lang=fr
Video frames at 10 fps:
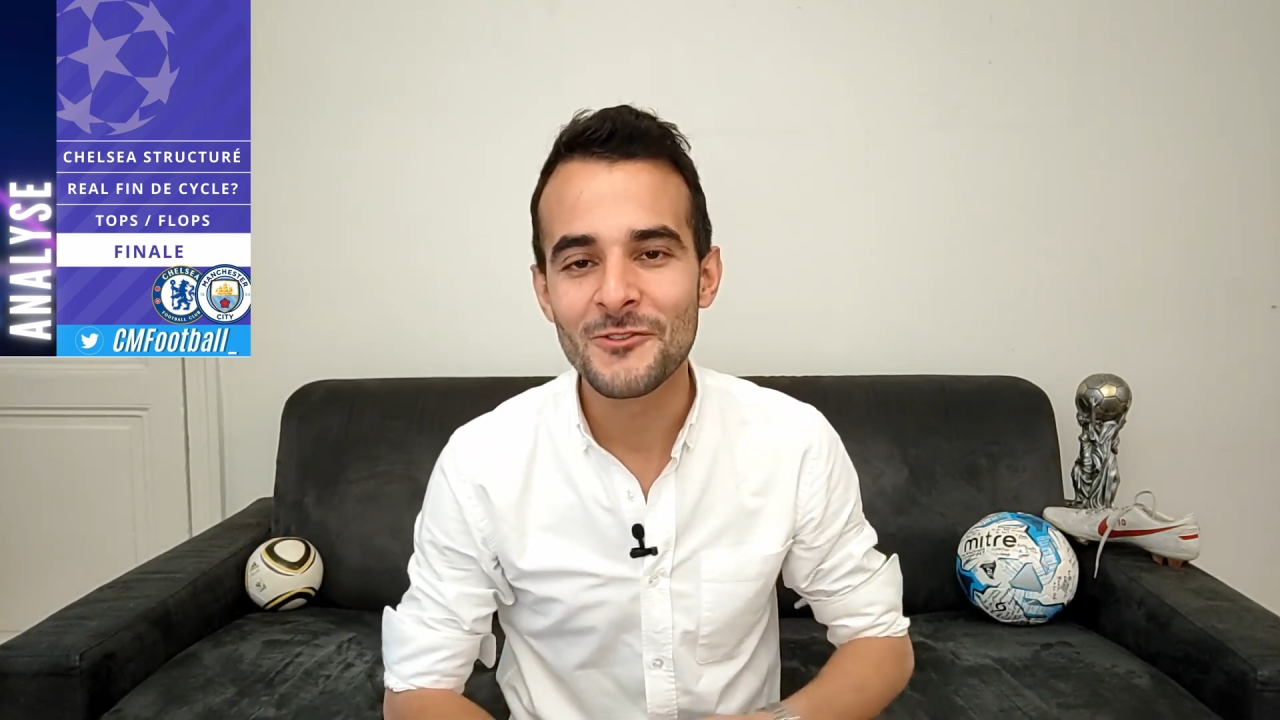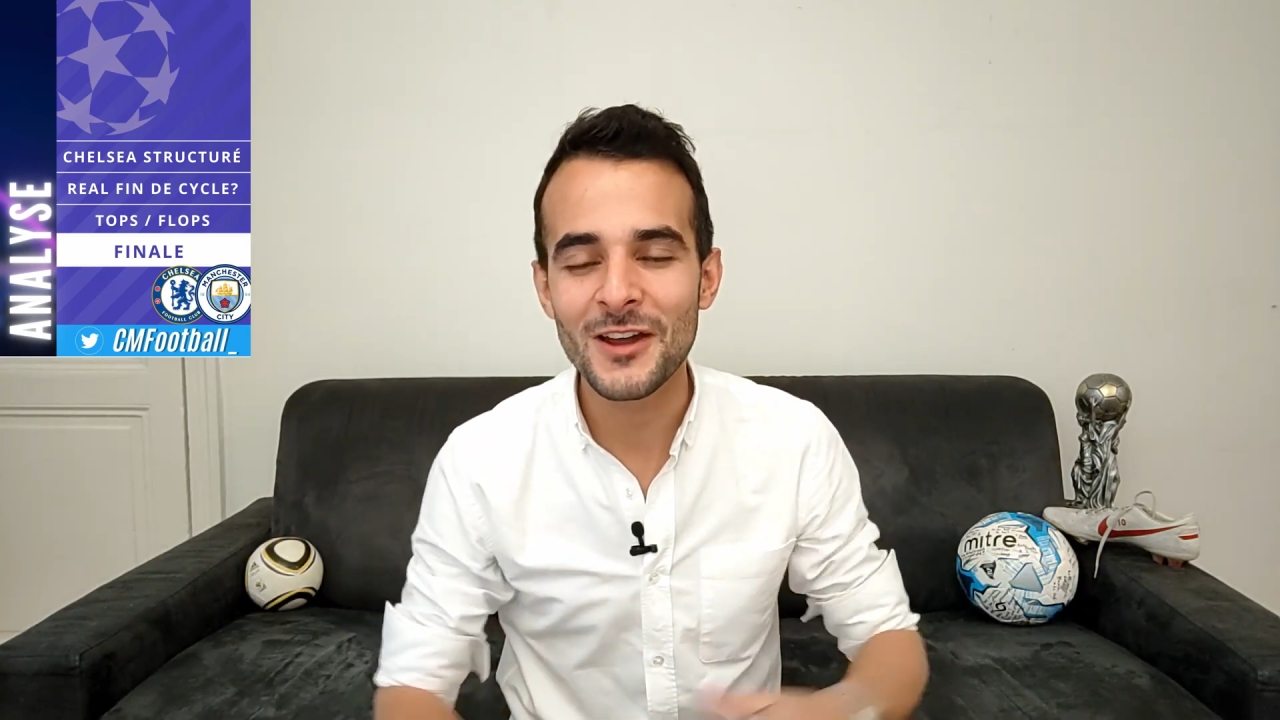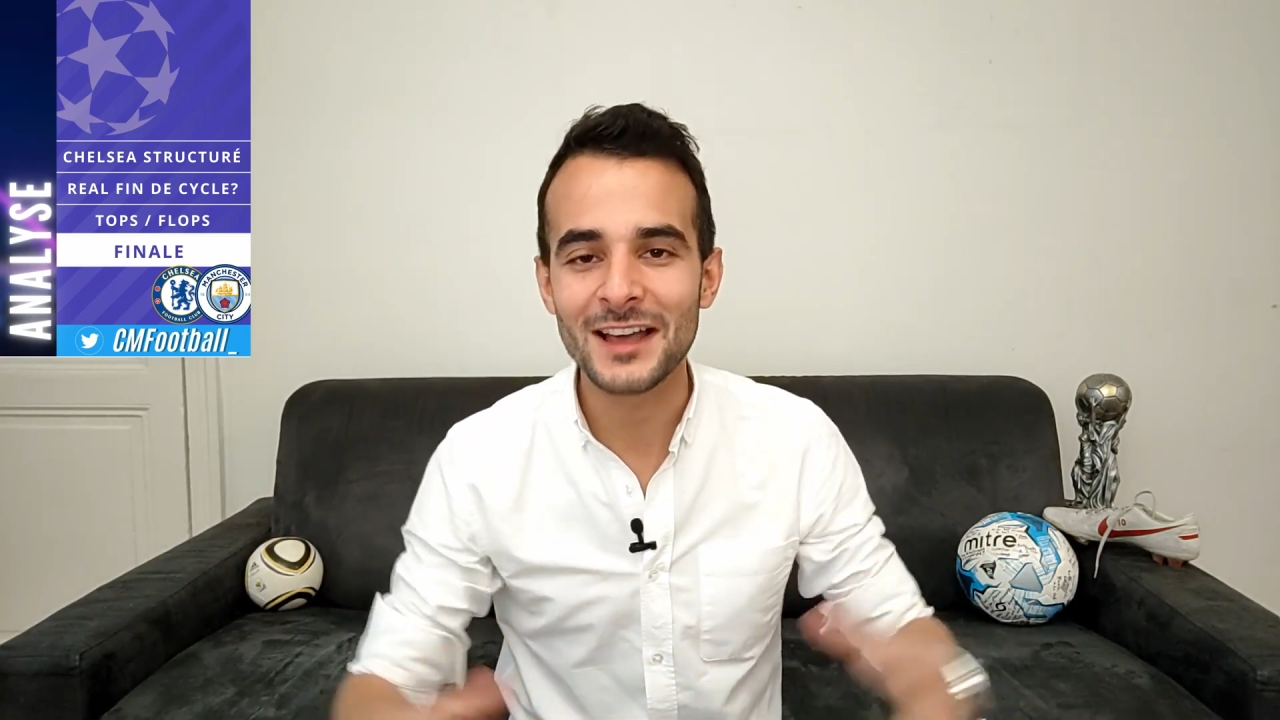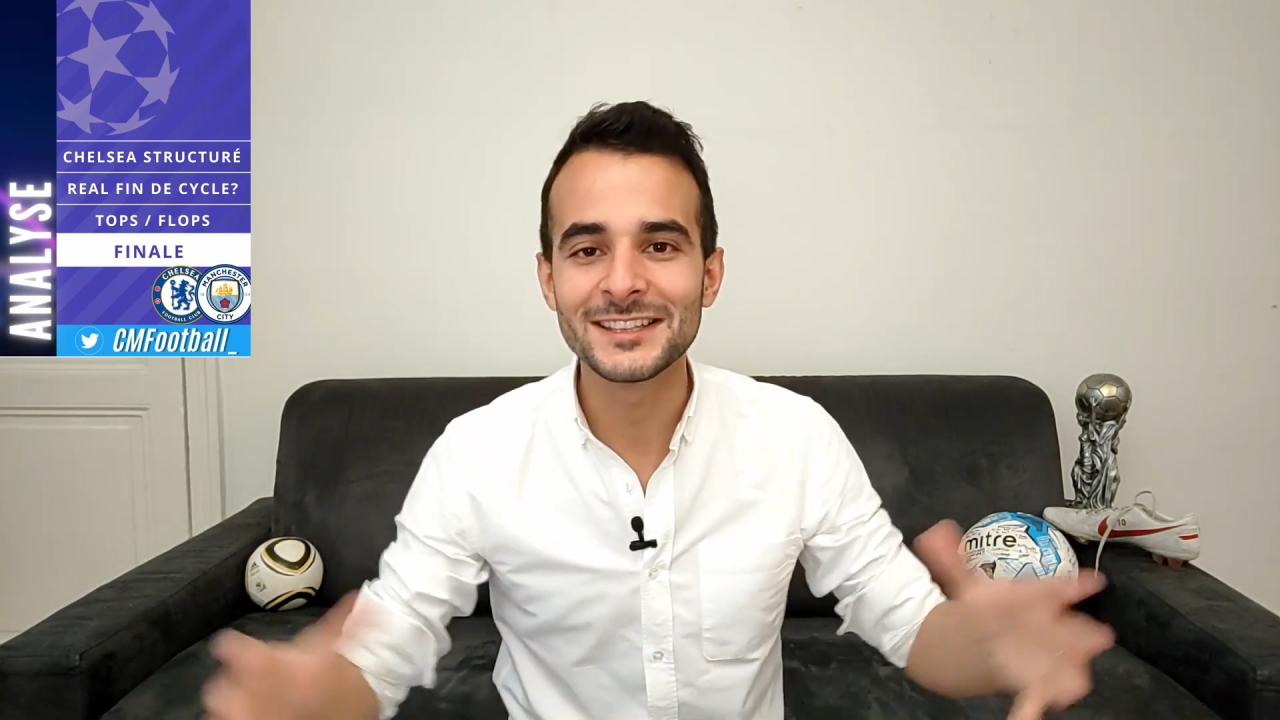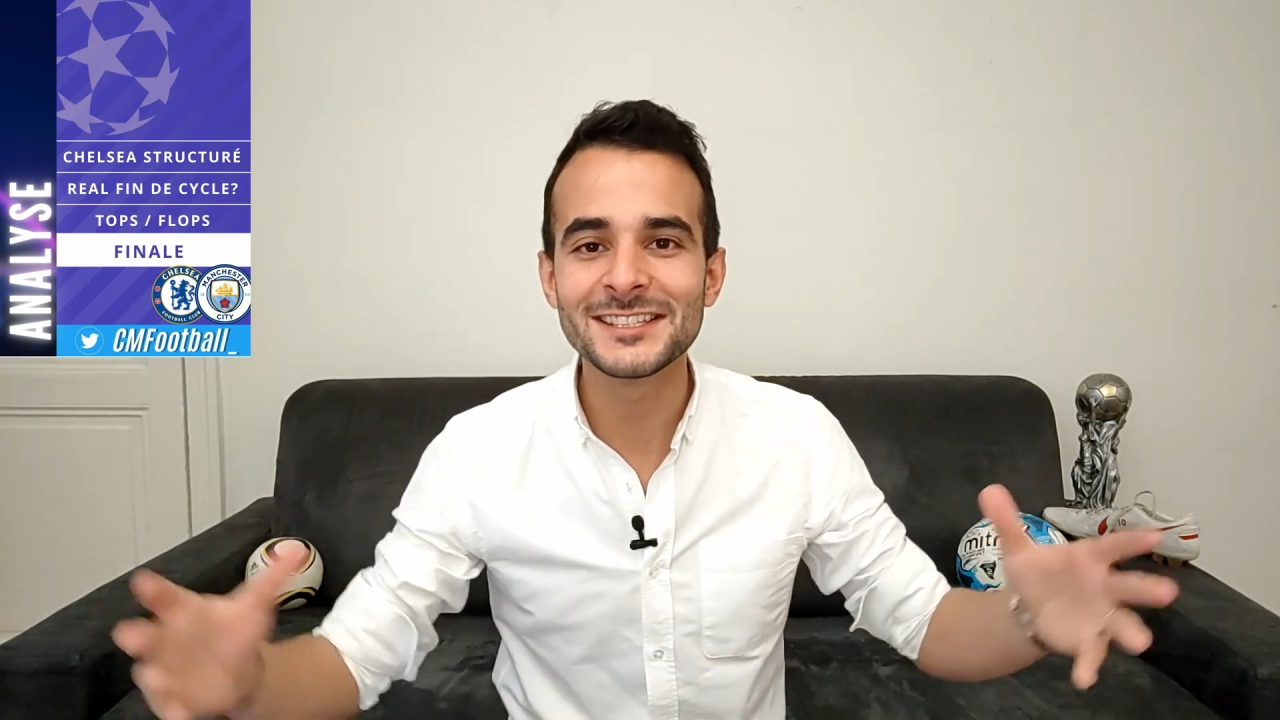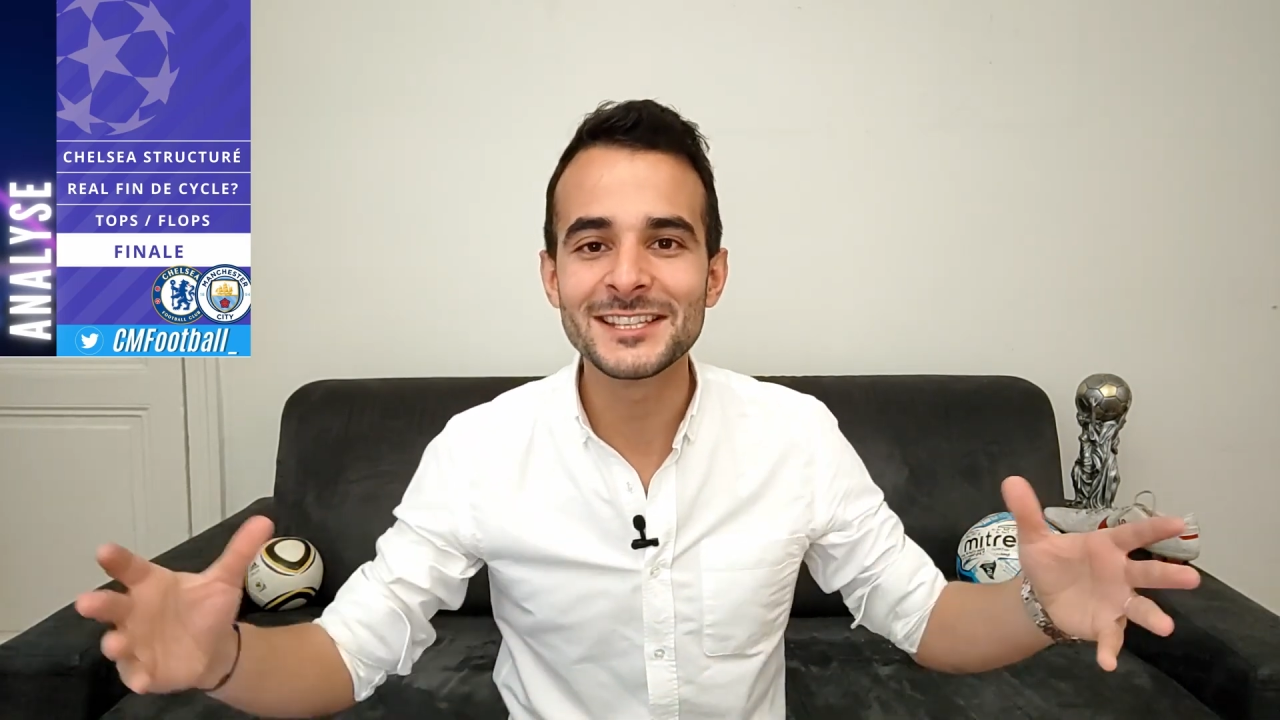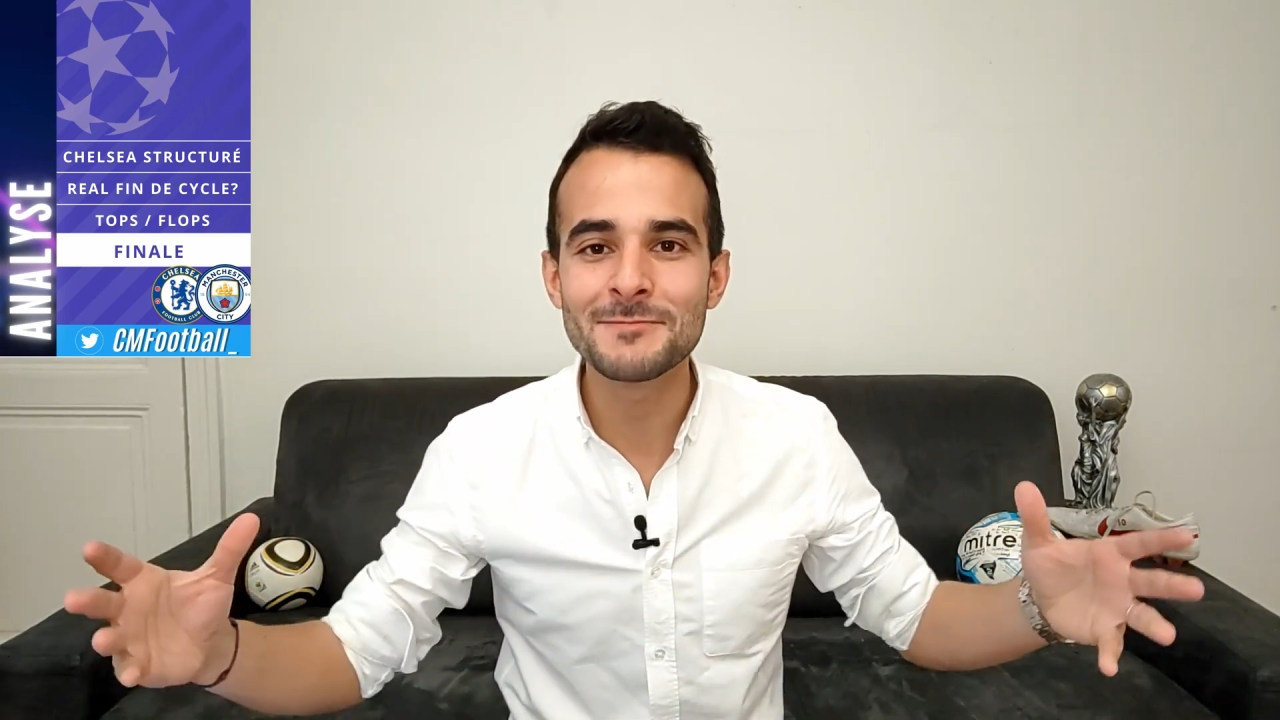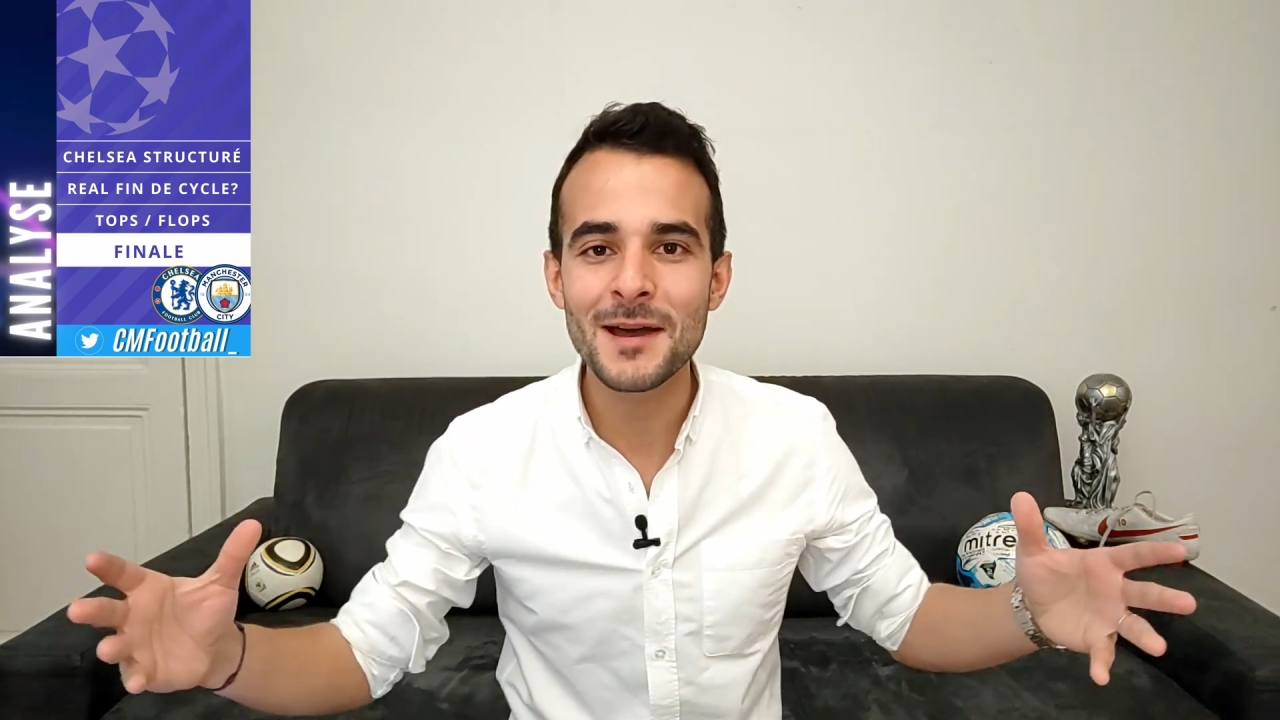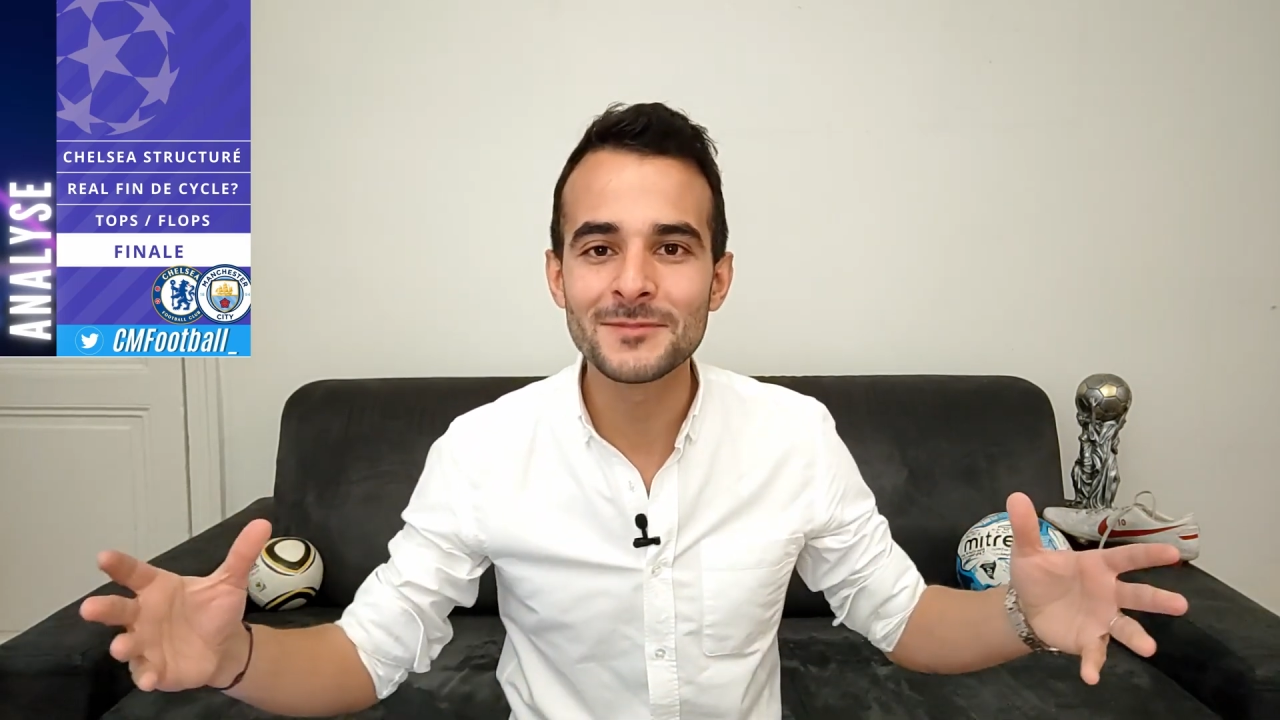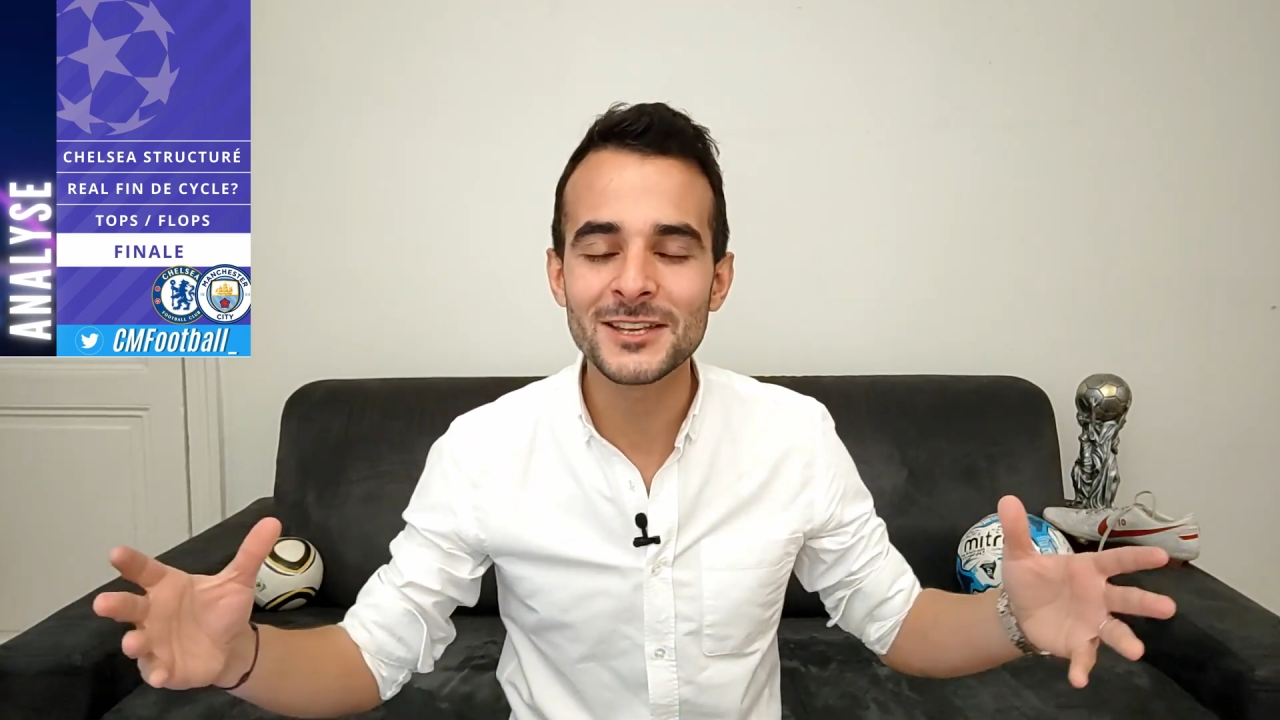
Voilà, n'hésitez pas à